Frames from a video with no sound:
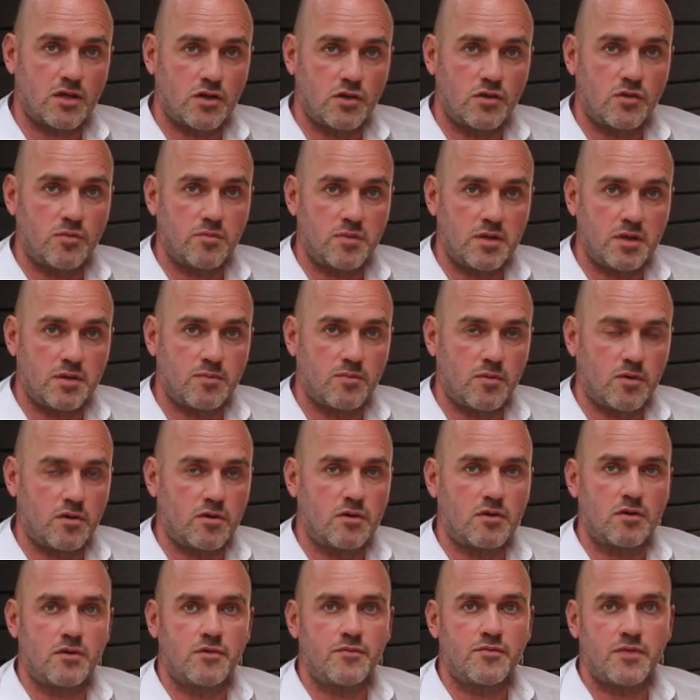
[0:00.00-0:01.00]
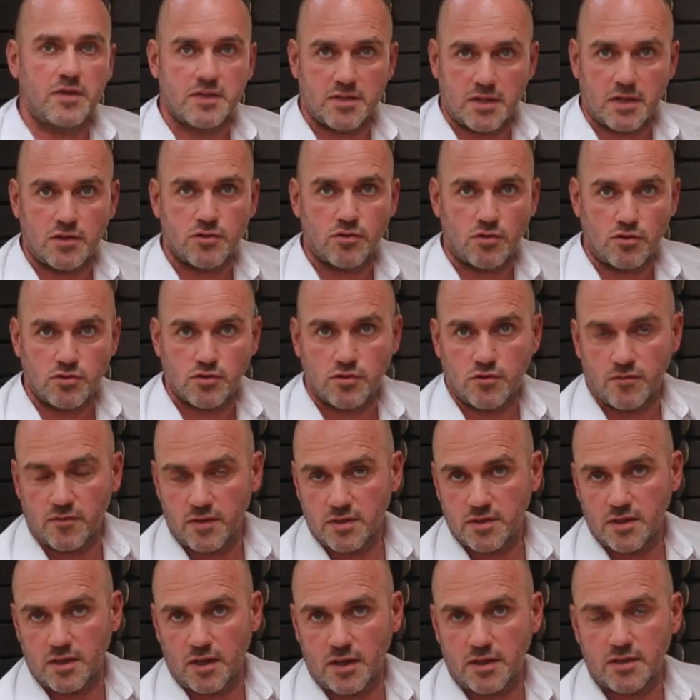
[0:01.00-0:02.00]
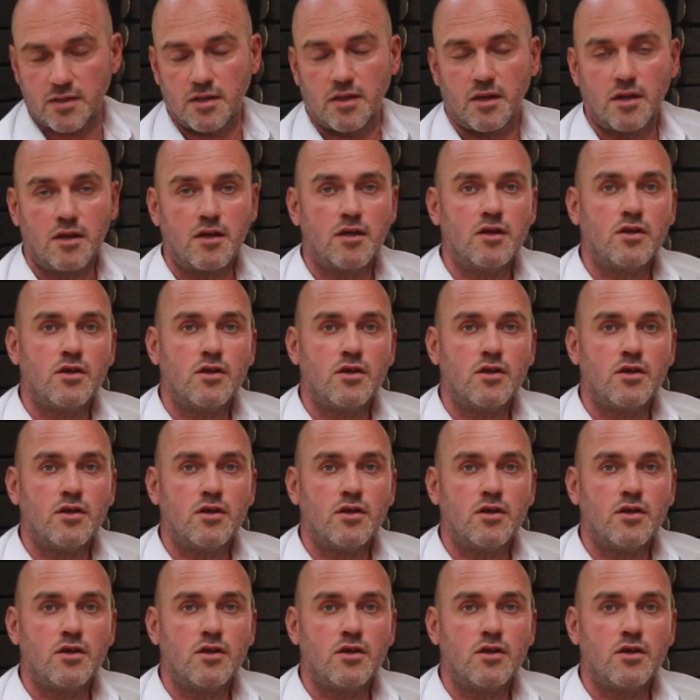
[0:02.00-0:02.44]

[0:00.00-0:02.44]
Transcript: économiquement, 24 heures sur 24,